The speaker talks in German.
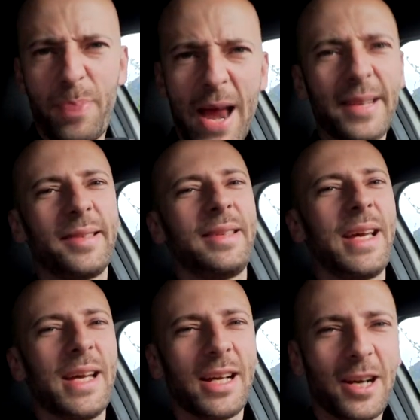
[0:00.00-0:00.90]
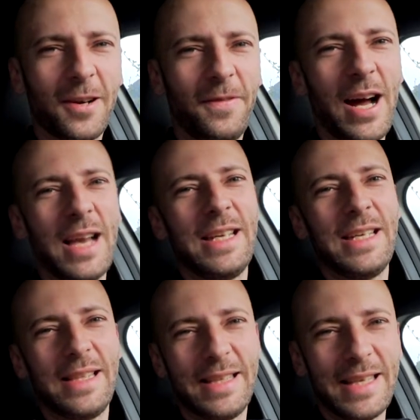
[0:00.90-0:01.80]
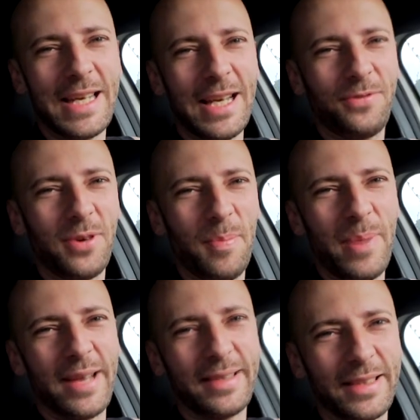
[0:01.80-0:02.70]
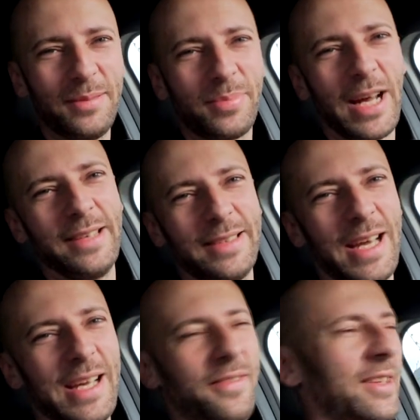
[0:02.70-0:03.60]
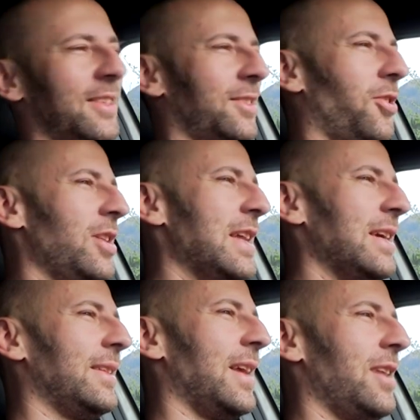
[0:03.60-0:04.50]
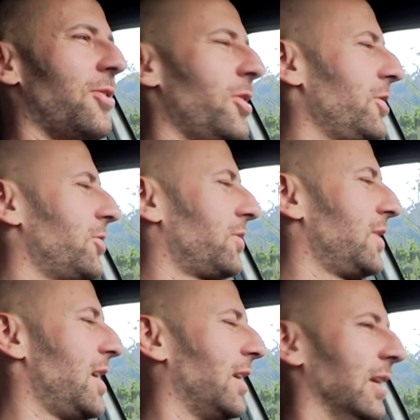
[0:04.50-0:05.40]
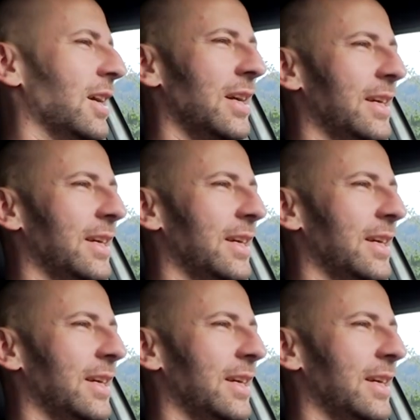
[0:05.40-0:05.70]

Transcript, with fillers: beste Qualität für besten Preis. Daher, was soll ich denn euch noch sagen?